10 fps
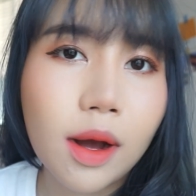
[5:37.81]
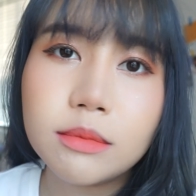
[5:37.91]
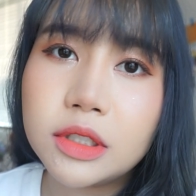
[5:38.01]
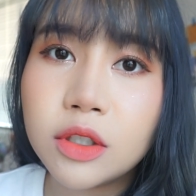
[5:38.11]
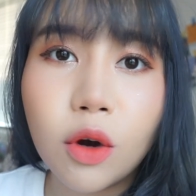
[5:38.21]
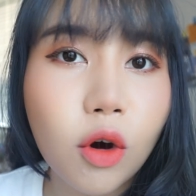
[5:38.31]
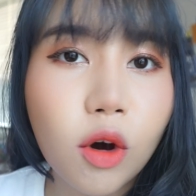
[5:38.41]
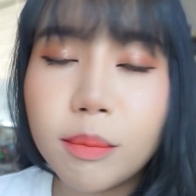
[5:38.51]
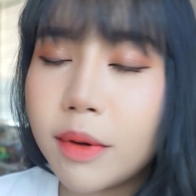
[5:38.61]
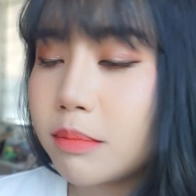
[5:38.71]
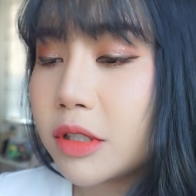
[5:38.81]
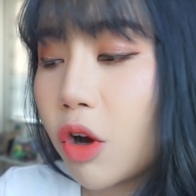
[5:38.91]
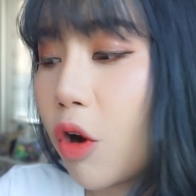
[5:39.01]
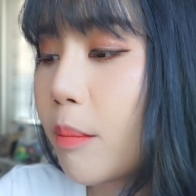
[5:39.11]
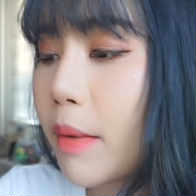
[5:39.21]
ความซอฟแบบ
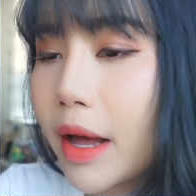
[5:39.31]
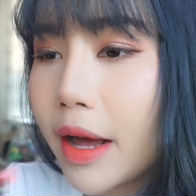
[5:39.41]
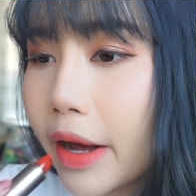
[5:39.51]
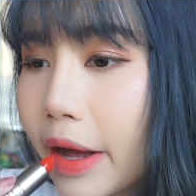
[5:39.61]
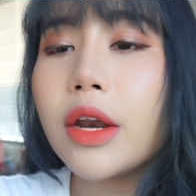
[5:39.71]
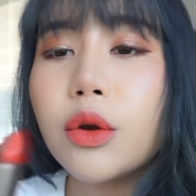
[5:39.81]
ซอฟมาก